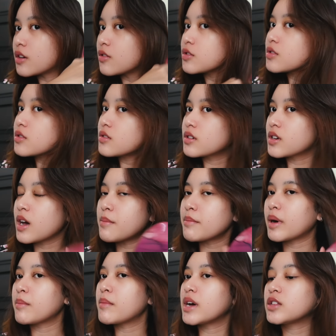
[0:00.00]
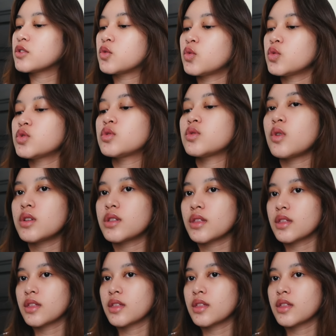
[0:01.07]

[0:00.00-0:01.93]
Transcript: aku tuh gampang banget kusut.